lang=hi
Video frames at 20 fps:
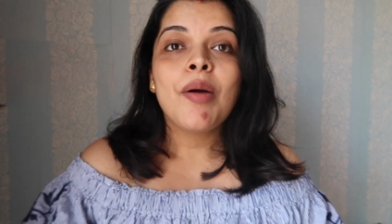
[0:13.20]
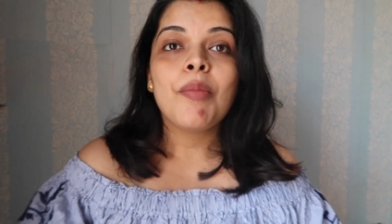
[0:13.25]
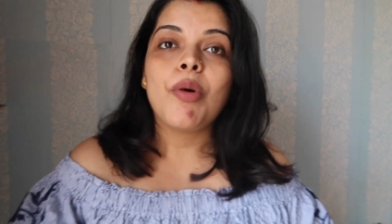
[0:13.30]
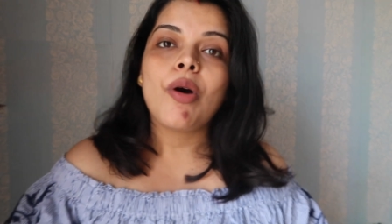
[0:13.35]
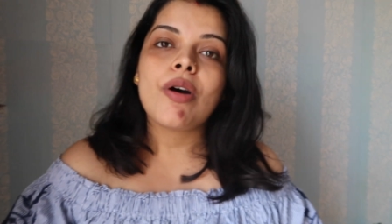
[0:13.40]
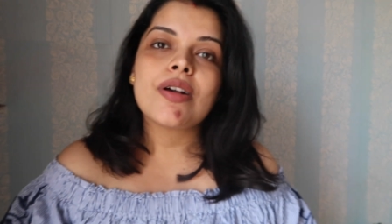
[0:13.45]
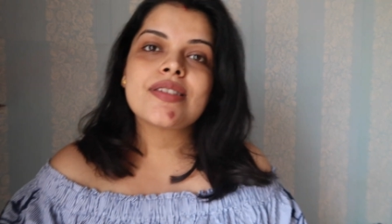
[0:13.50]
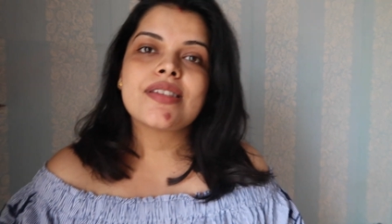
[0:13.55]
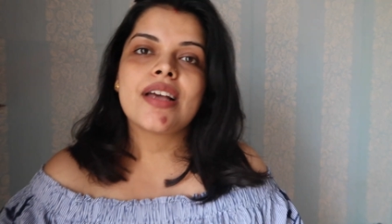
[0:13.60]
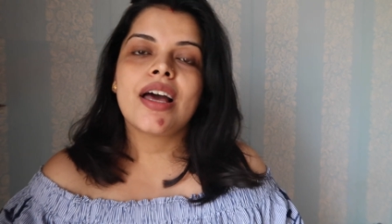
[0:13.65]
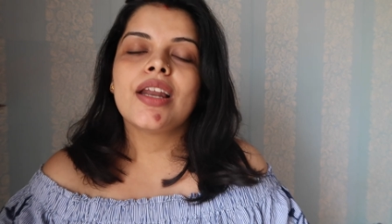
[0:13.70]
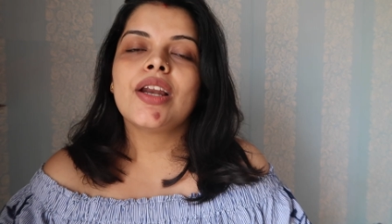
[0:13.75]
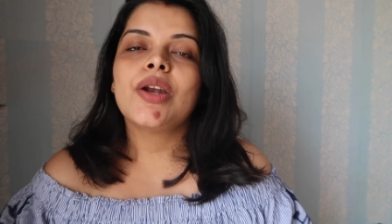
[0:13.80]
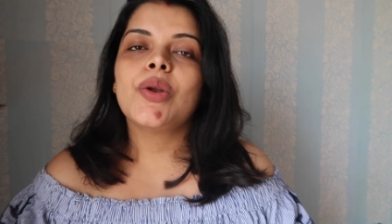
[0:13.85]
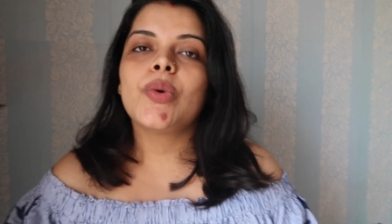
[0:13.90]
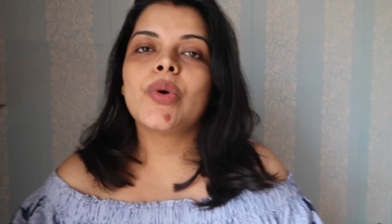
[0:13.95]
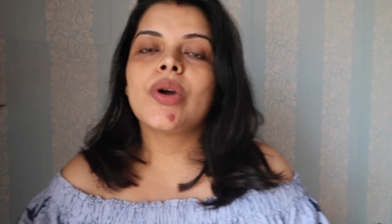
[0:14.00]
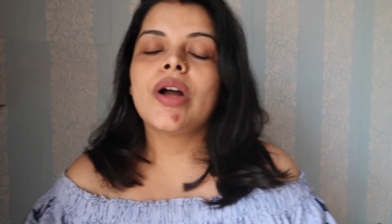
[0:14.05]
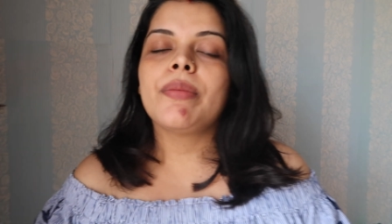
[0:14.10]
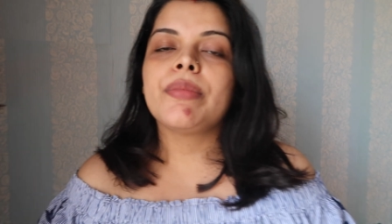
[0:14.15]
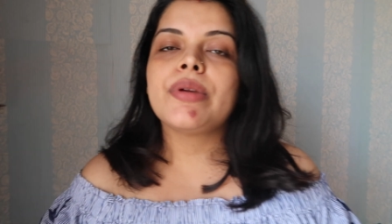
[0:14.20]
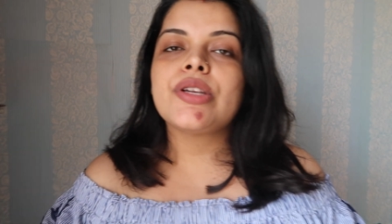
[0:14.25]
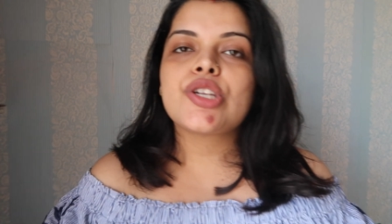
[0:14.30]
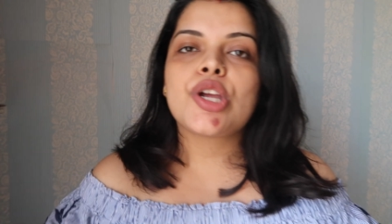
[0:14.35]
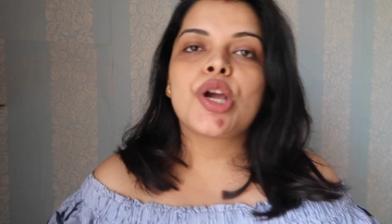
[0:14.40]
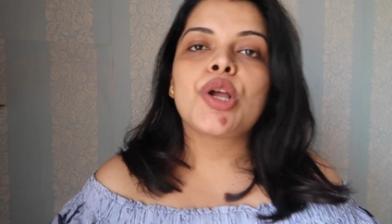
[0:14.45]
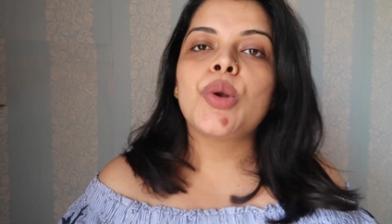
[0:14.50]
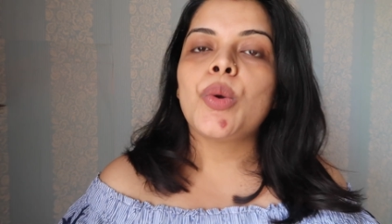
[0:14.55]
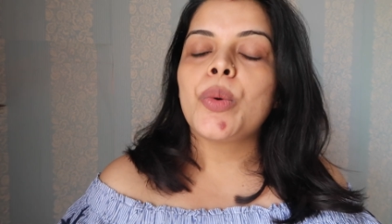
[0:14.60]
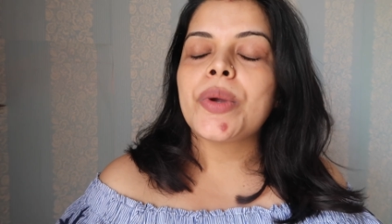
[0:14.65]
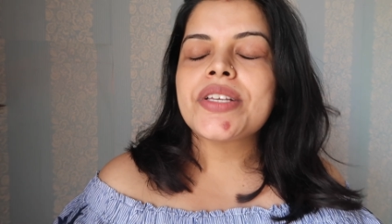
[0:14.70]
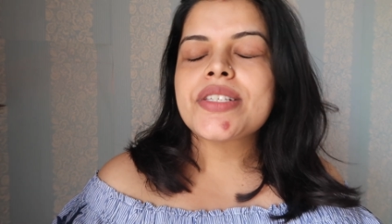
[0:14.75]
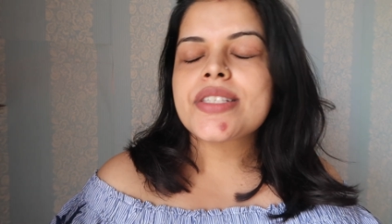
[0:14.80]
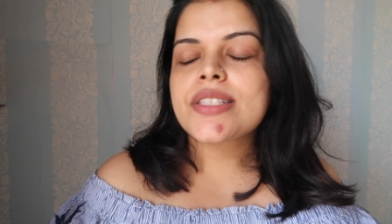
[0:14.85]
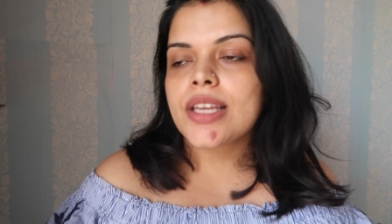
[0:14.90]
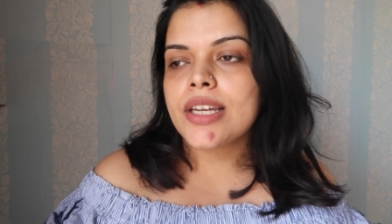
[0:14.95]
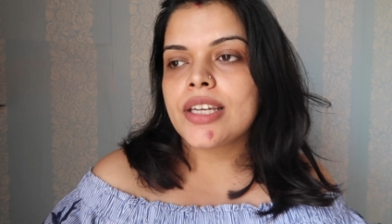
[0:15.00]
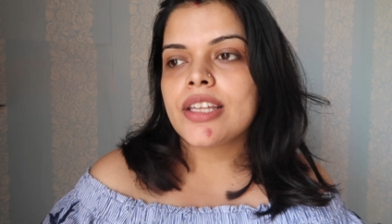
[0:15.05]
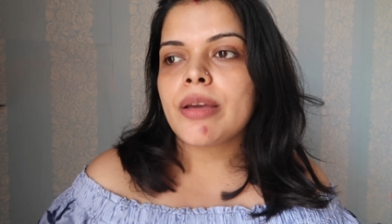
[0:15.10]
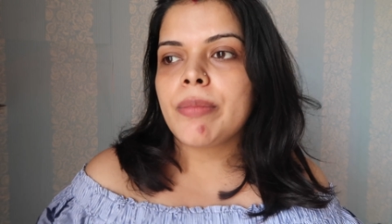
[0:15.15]
बहुत सारे लोग हमेशा ग्लोइंग
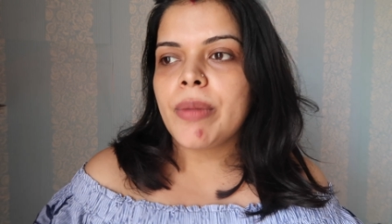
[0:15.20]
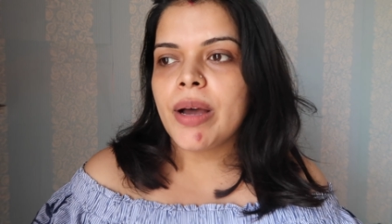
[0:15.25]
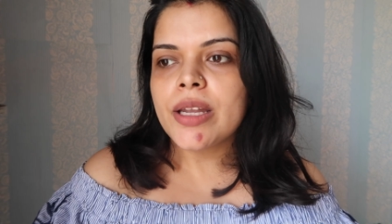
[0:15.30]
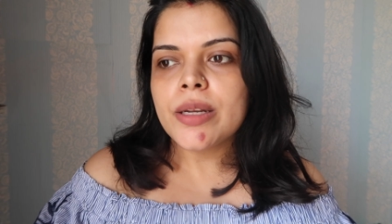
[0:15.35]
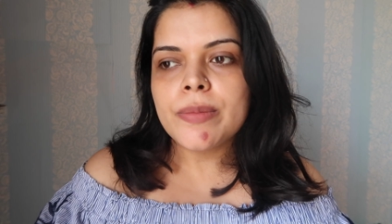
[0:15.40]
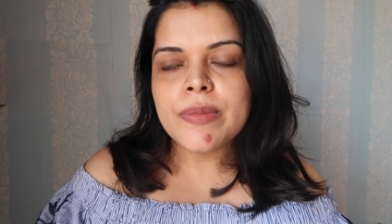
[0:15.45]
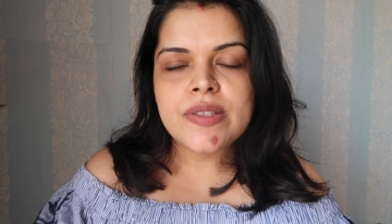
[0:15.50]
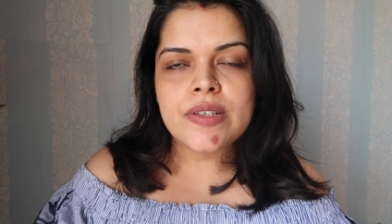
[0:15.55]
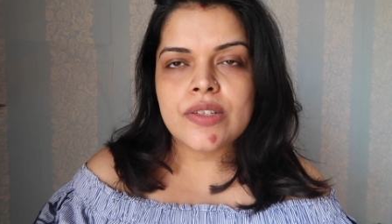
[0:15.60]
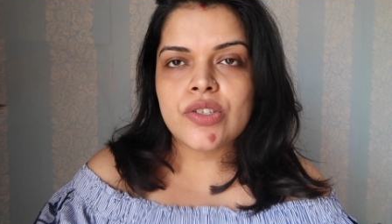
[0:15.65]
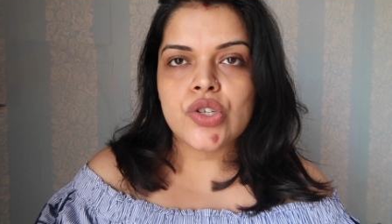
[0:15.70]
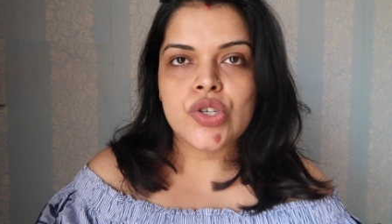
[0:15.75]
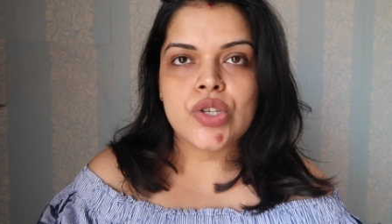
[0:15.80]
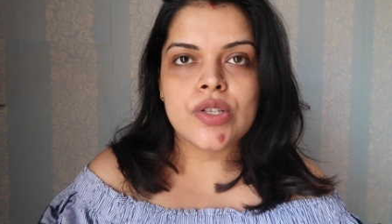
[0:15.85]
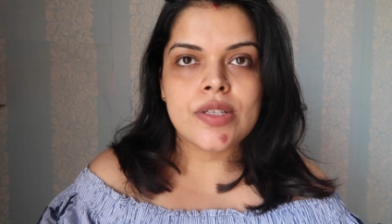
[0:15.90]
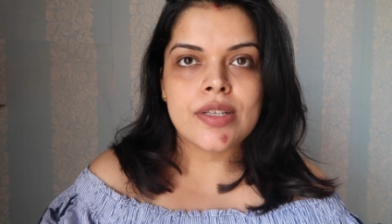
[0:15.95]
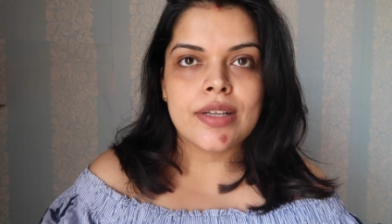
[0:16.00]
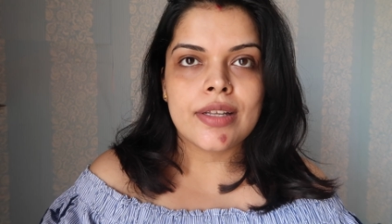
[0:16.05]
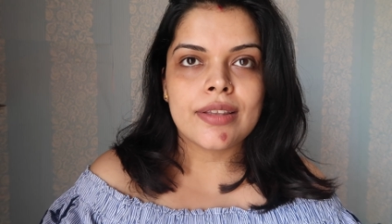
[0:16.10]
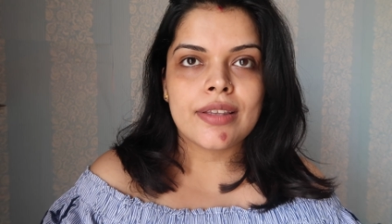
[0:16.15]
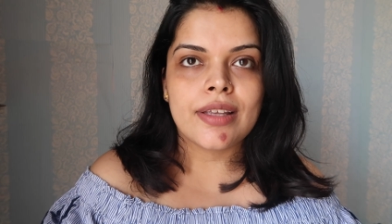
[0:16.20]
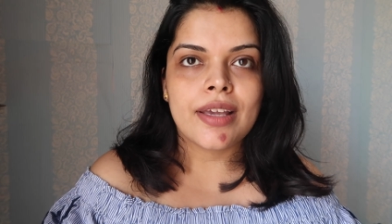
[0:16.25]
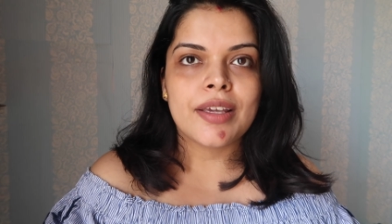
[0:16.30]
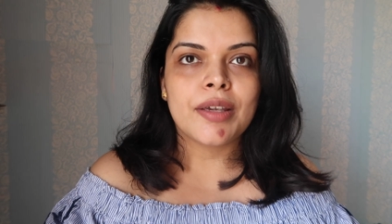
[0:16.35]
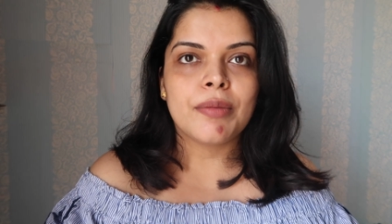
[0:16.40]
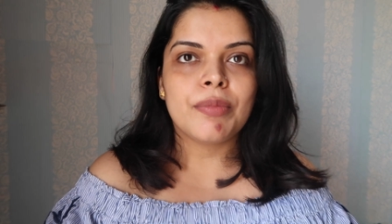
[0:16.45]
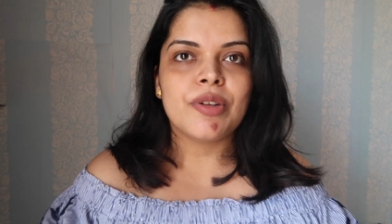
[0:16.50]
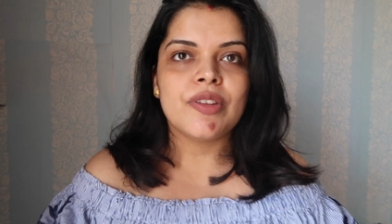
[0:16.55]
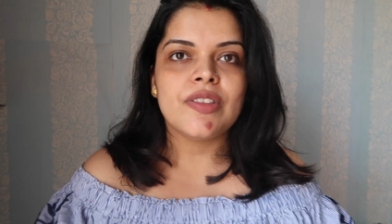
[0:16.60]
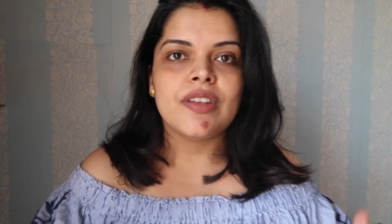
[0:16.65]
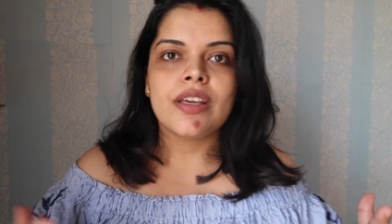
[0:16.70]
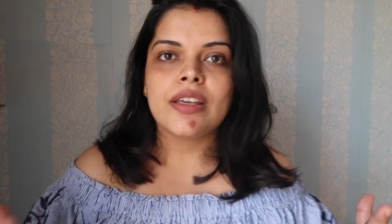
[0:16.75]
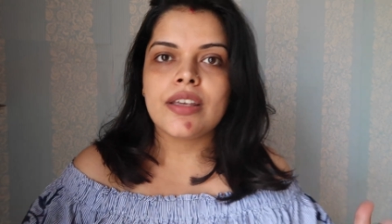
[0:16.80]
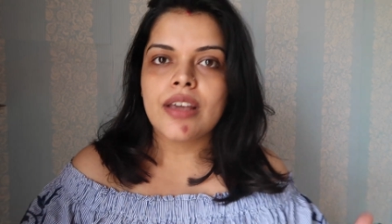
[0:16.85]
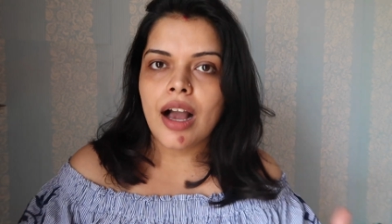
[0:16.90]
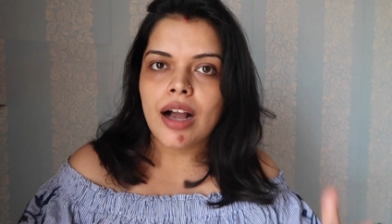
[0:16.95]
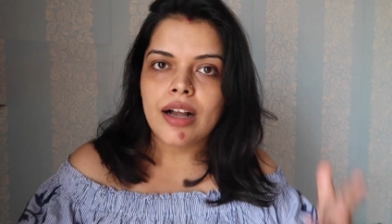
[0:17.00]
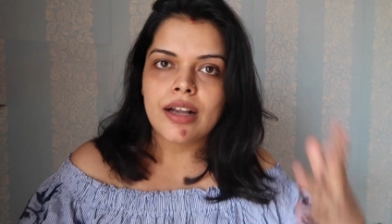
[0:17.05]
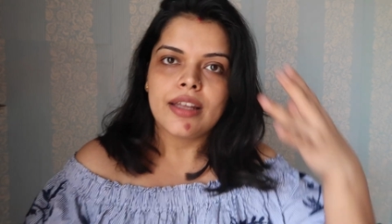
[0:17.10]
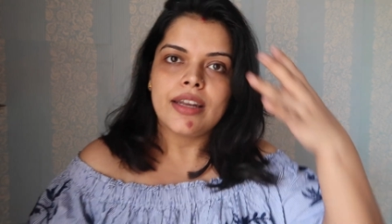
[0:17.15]
स्किन के बारे में सजेशंस लेते हैं कि प्रीति
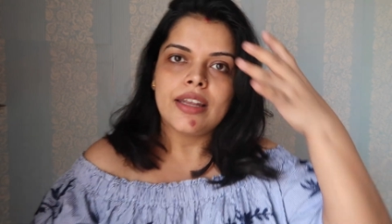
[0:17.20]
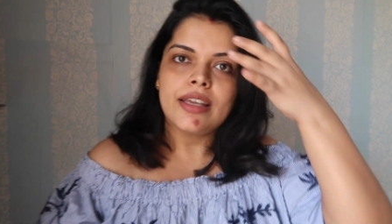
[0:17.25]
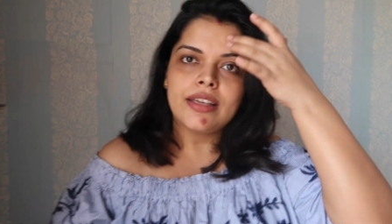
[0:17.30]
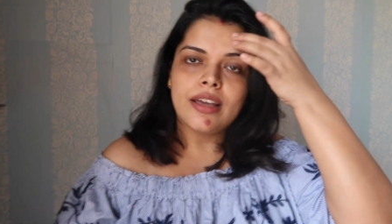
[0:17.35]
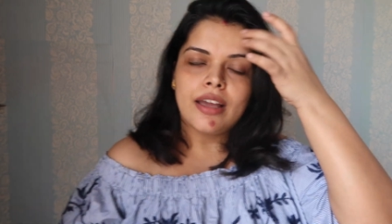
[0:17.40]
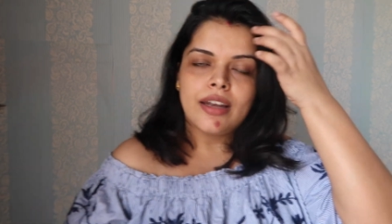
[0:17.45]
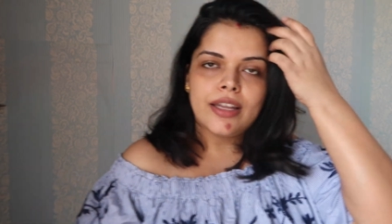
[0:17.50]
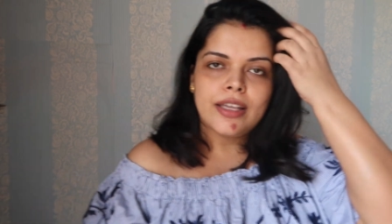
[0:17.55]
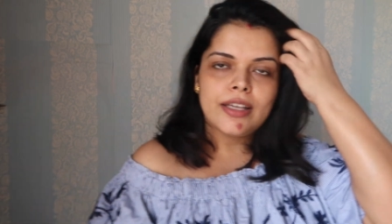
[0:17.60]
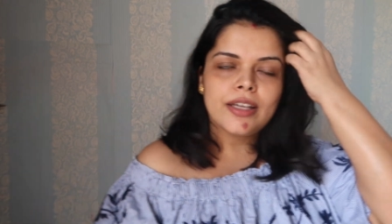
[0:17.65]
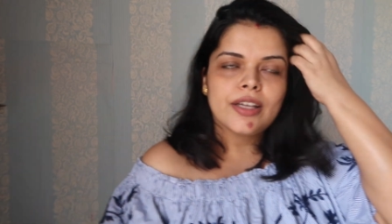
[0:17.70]
क्या करे क्या नहीं